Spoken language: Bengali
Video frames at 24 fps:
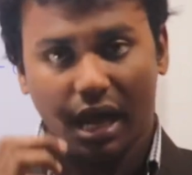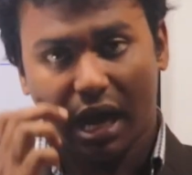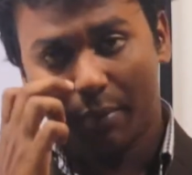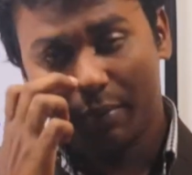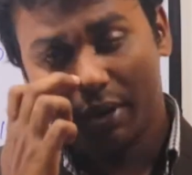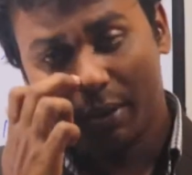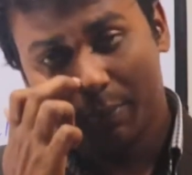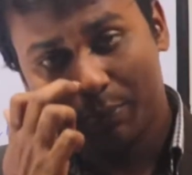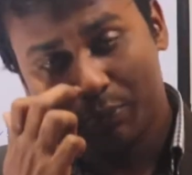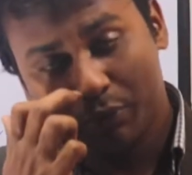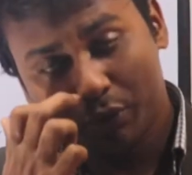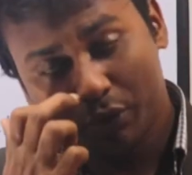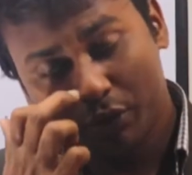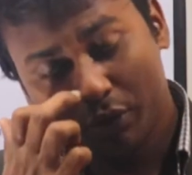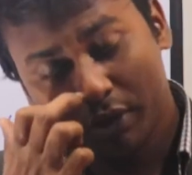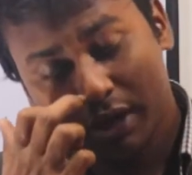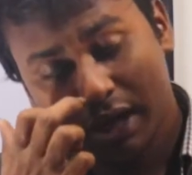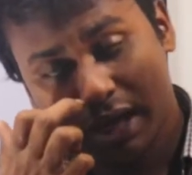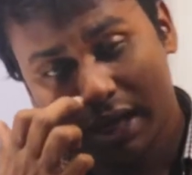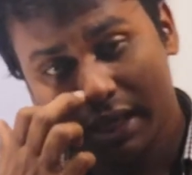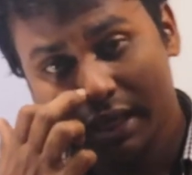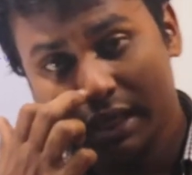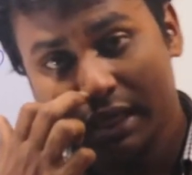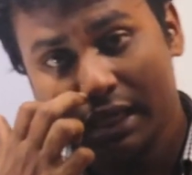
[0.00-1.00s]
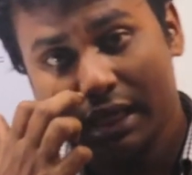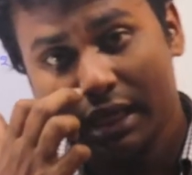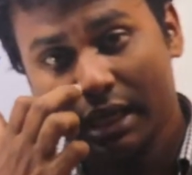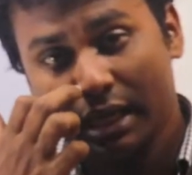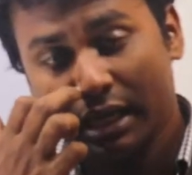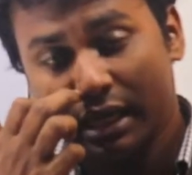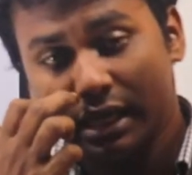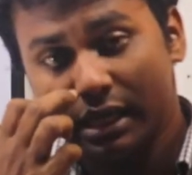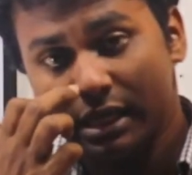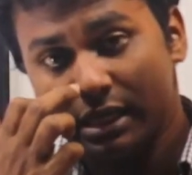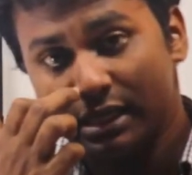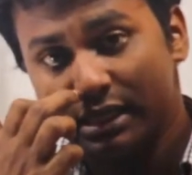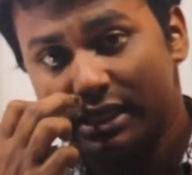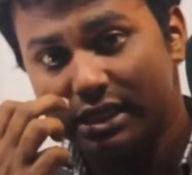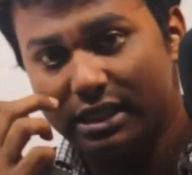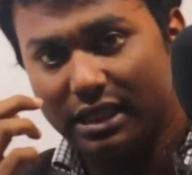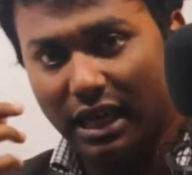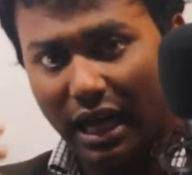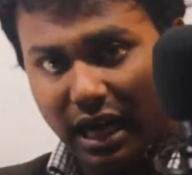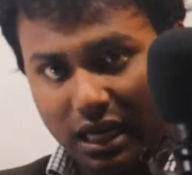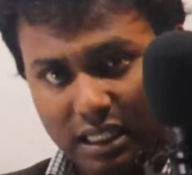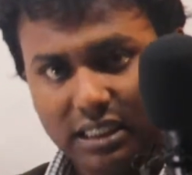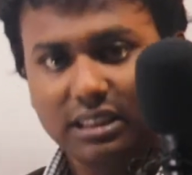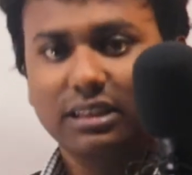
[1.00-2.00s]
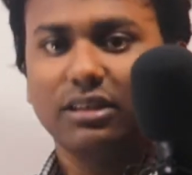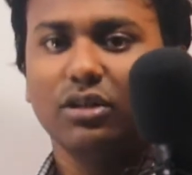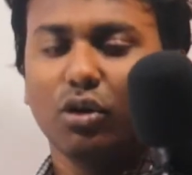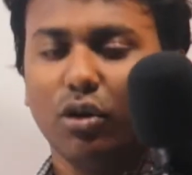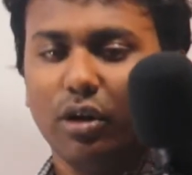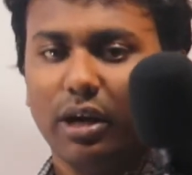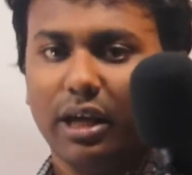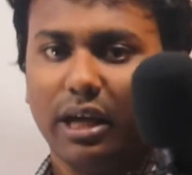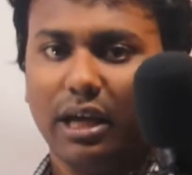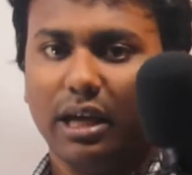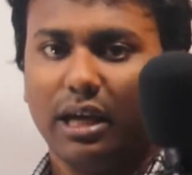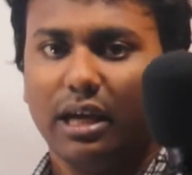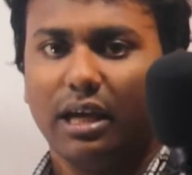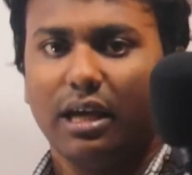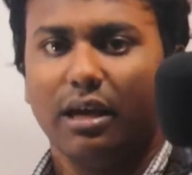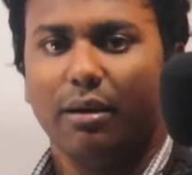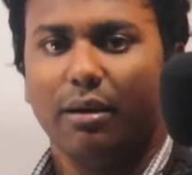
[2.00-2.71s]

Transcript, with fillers: আমরা পুনরায় চার্জড করে